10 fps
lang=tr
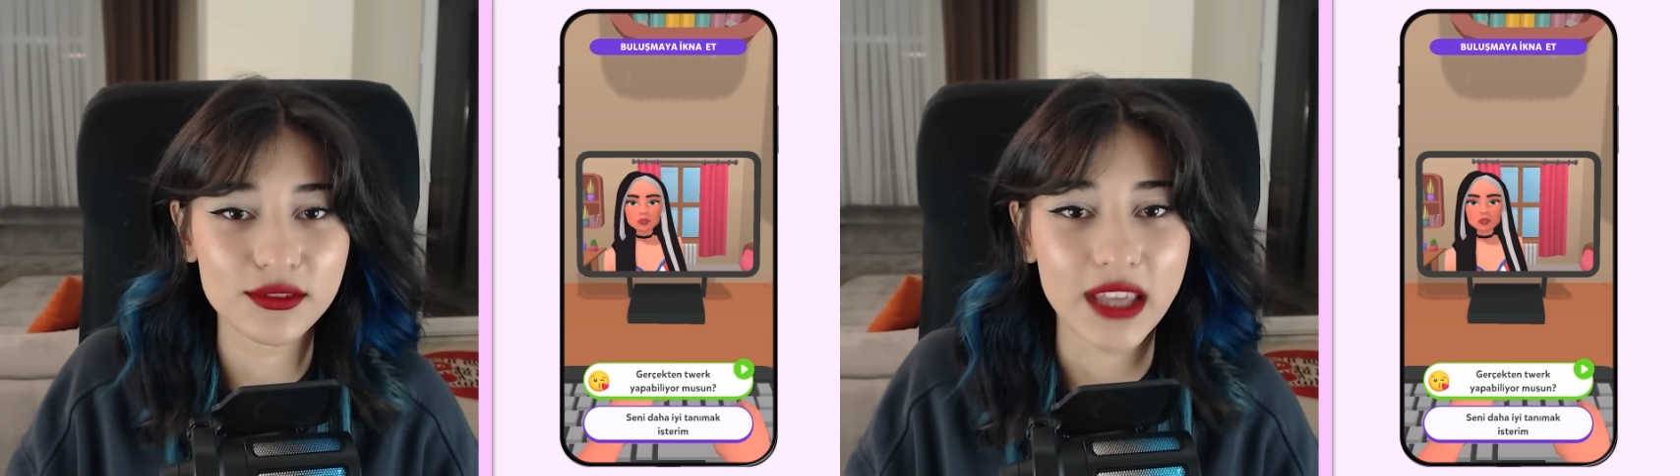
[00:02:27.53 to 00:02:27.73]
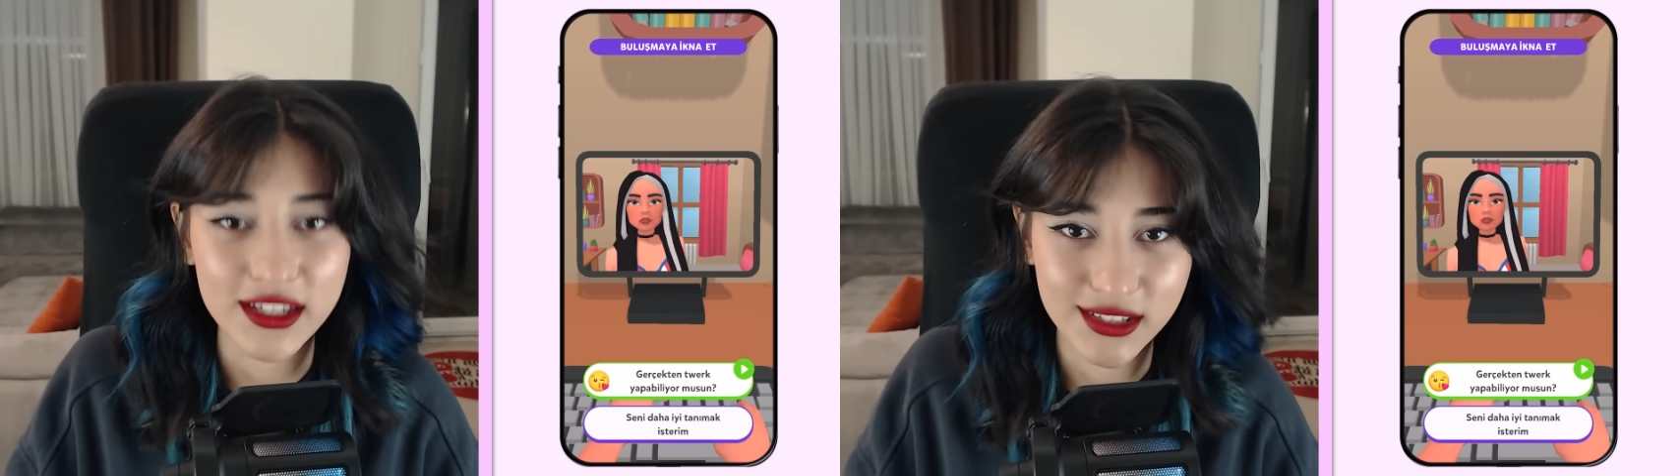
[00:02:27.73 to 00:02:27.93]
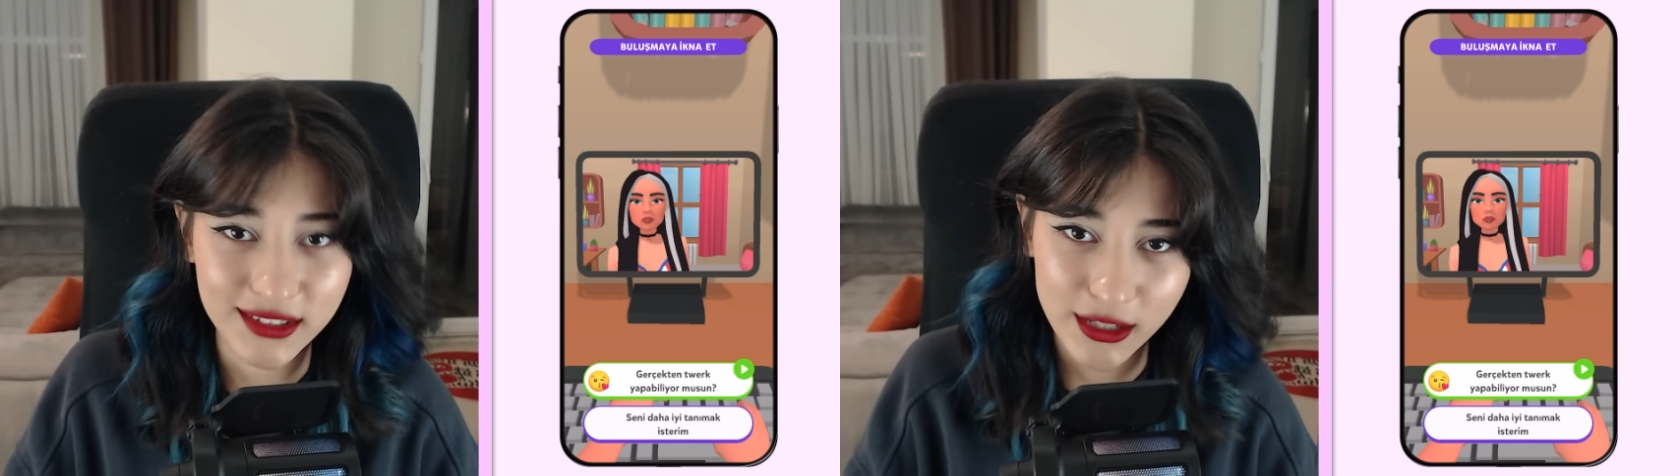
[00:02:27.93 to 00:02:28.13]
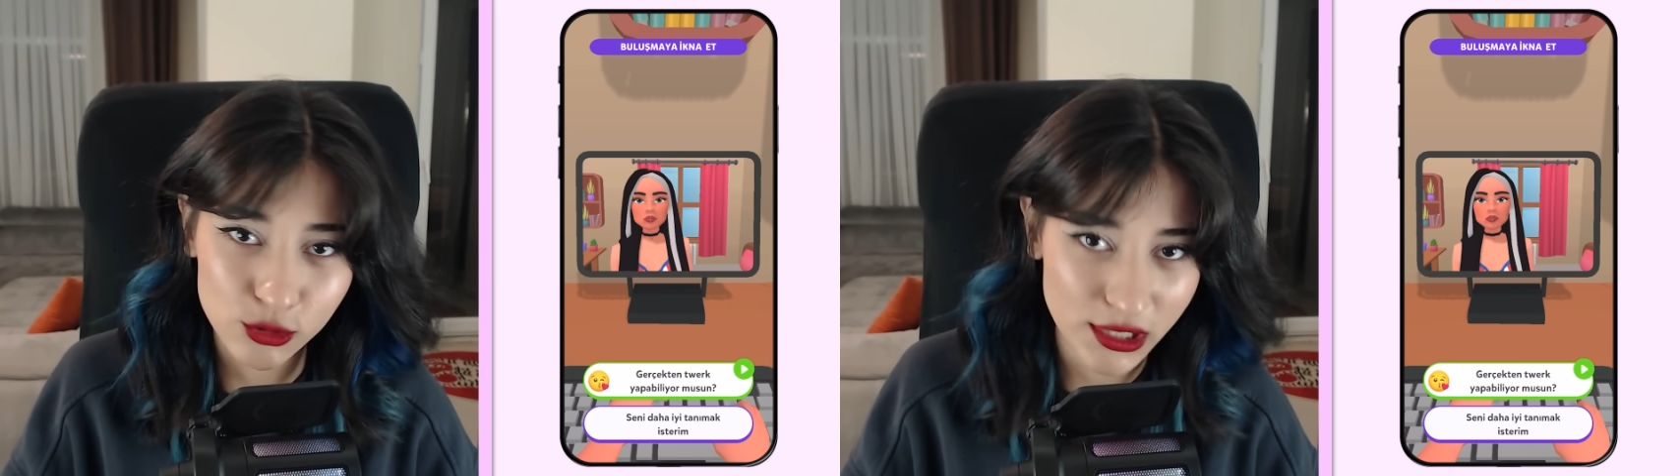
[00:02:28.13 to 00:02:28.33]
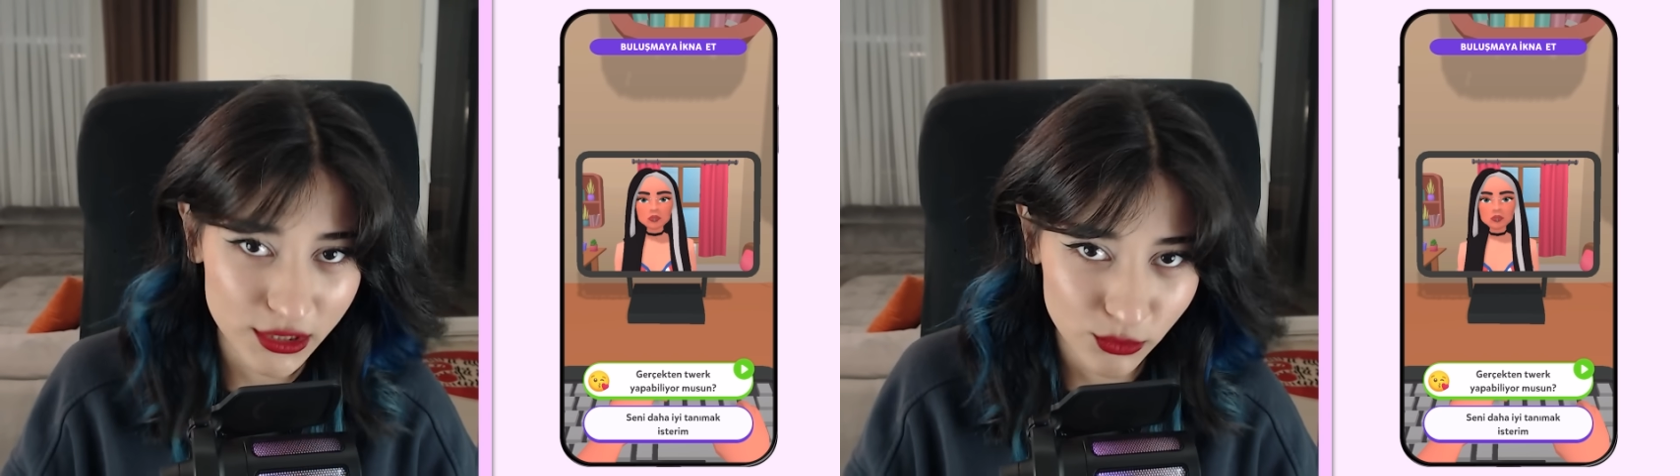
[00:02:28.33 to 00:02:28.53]
gerçekten
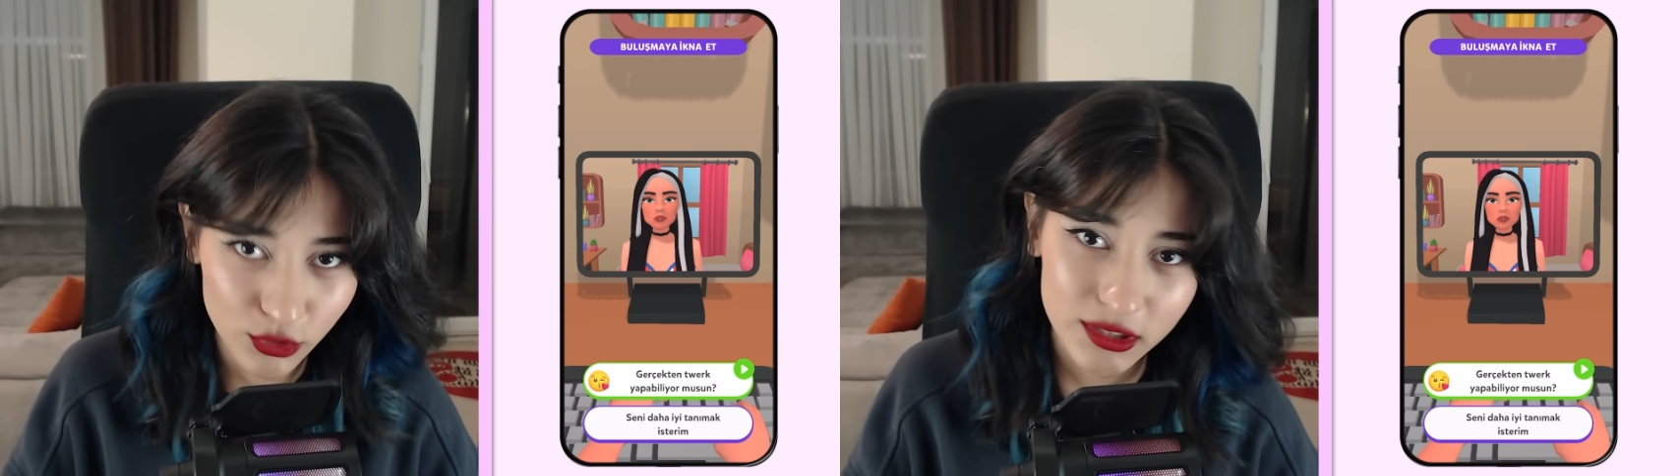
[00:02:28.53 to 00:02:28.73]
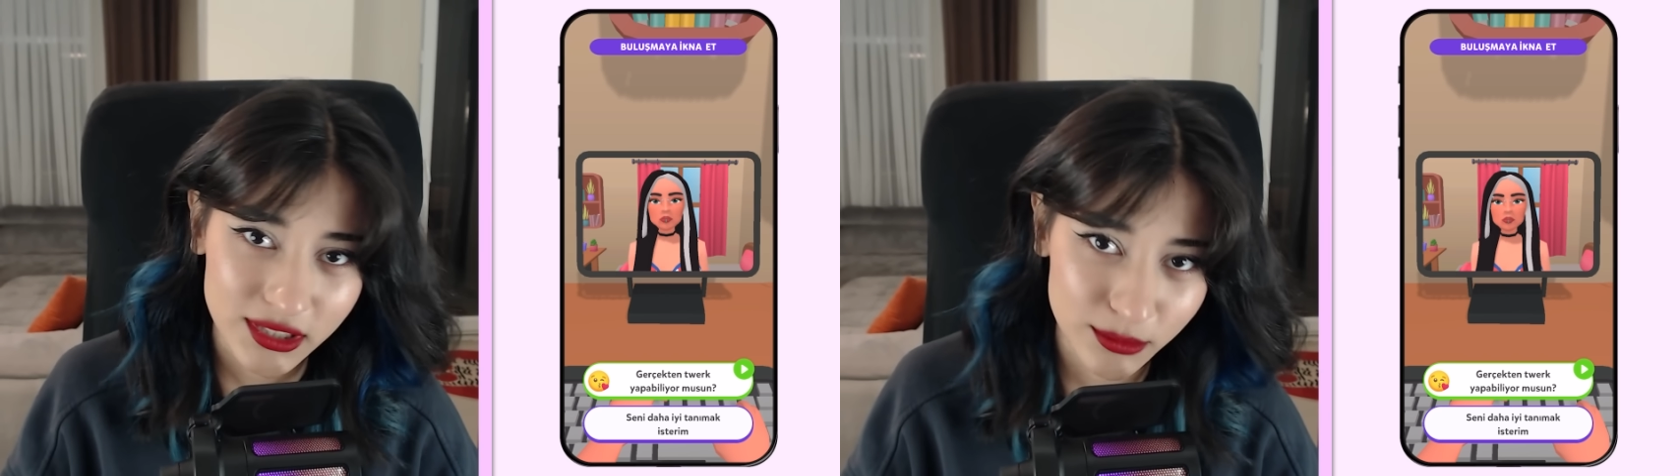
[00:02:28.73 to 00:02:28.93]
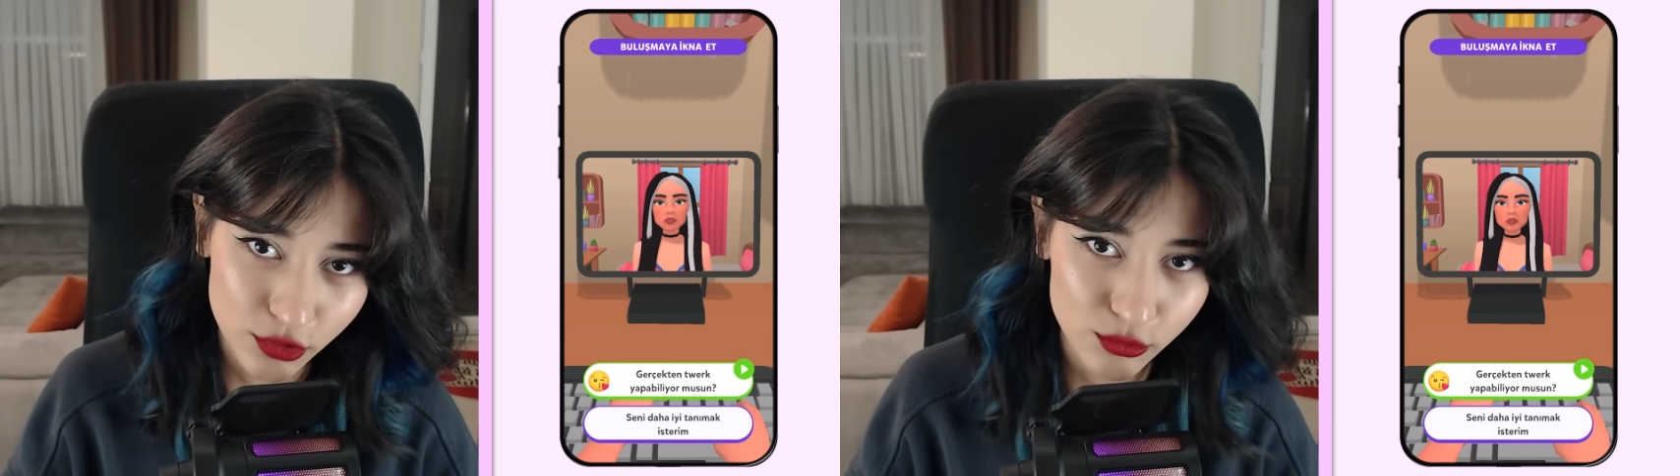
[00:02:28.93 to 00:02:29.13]
güzel Türk atabiliyor